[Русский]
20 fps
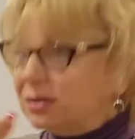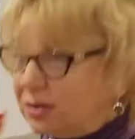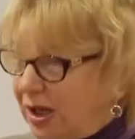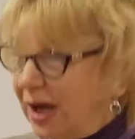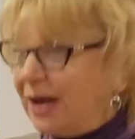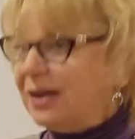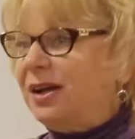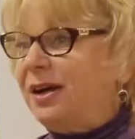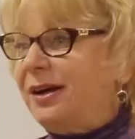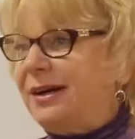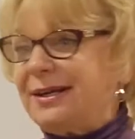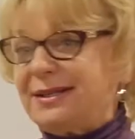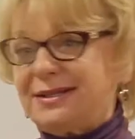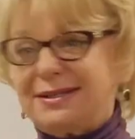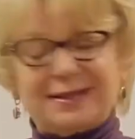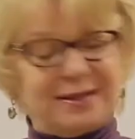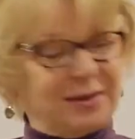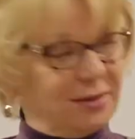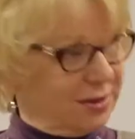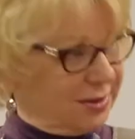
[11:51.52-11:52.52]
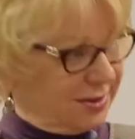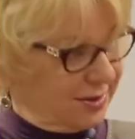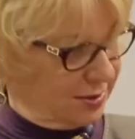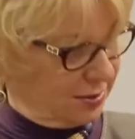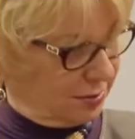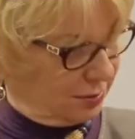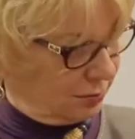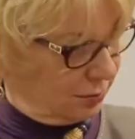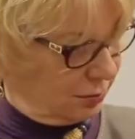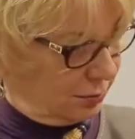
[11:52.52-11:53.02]
Так и
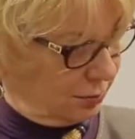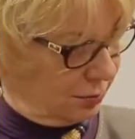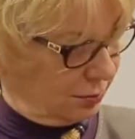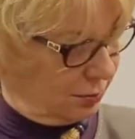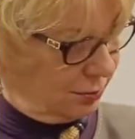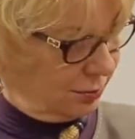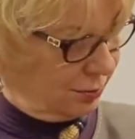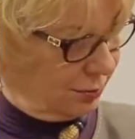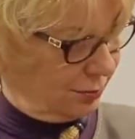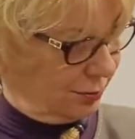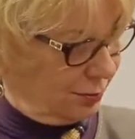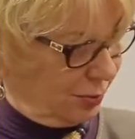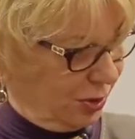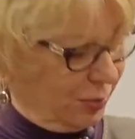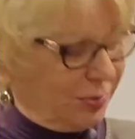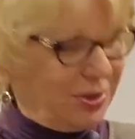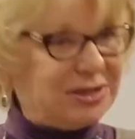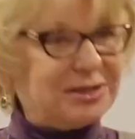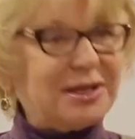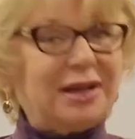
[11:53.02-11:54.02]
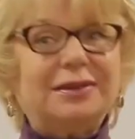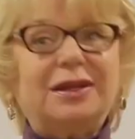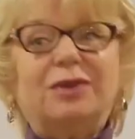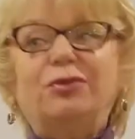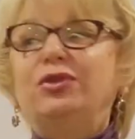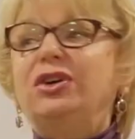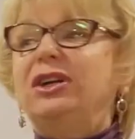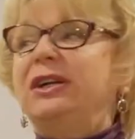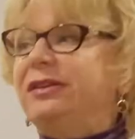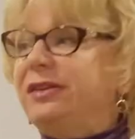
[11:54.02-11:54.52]
оказалось. Понимаете, она
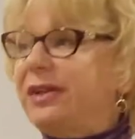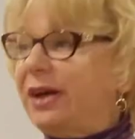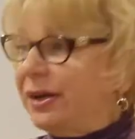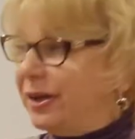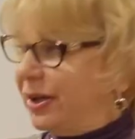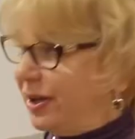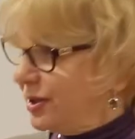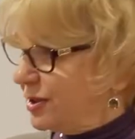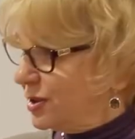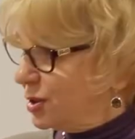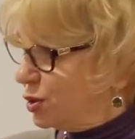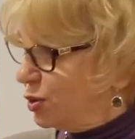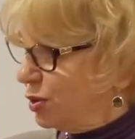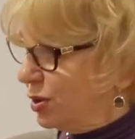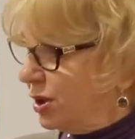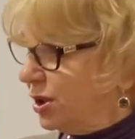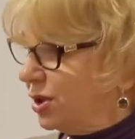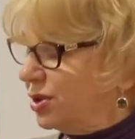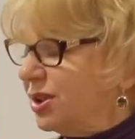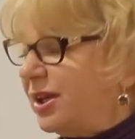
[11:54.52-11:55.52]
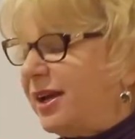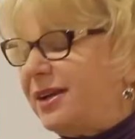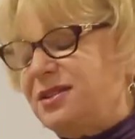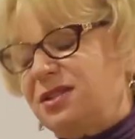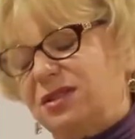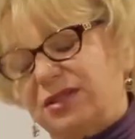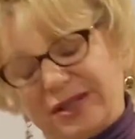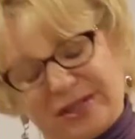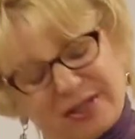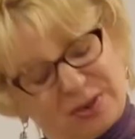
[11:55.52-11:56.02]
вылила агрессию, она говорит, я
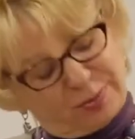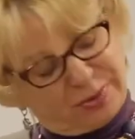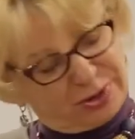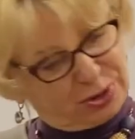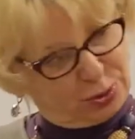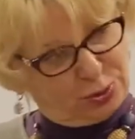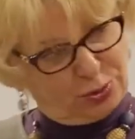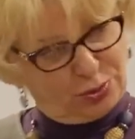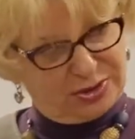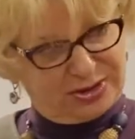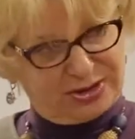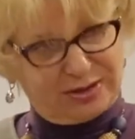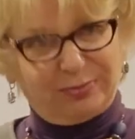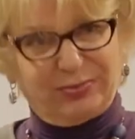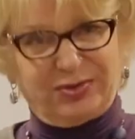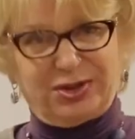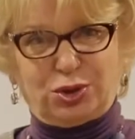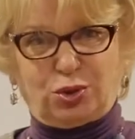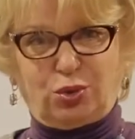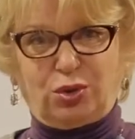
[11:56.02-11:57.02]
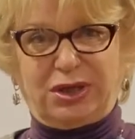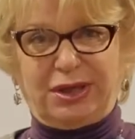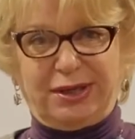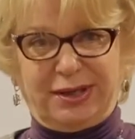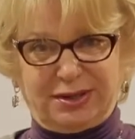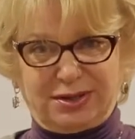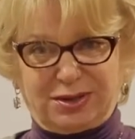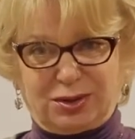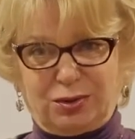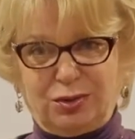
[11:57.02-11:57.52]
один раз споткнулась об вашу
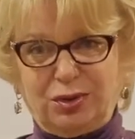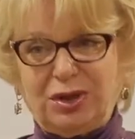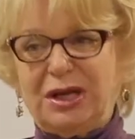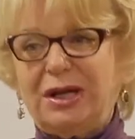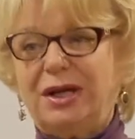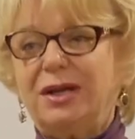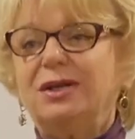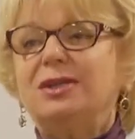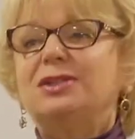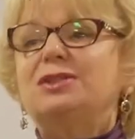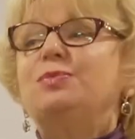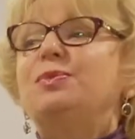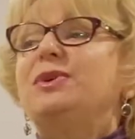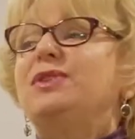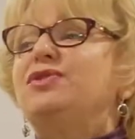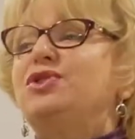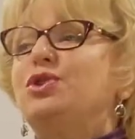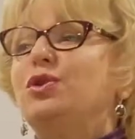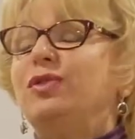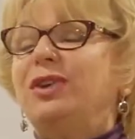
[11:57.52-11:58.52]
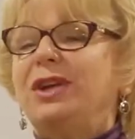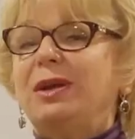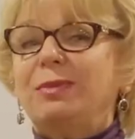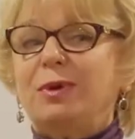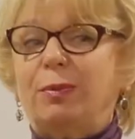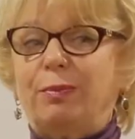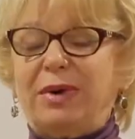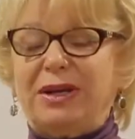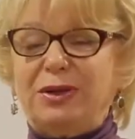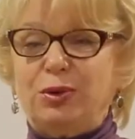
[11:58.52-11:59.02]
коляску, и теперь все
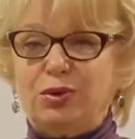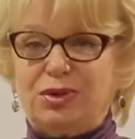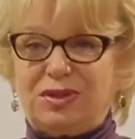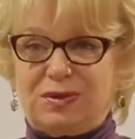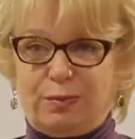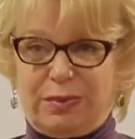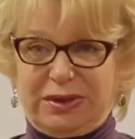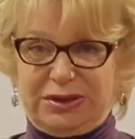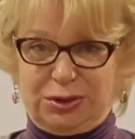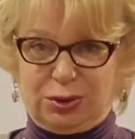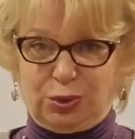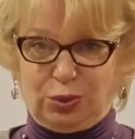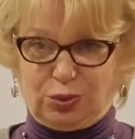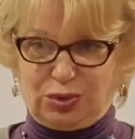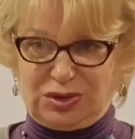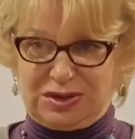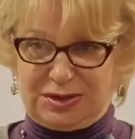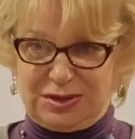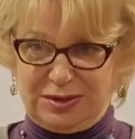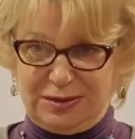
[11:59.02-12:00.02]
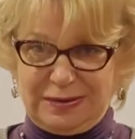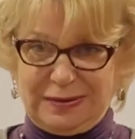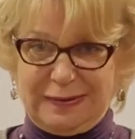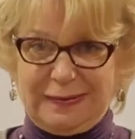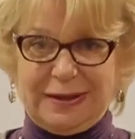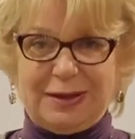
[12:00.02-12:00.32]
время боюсь споткнуться.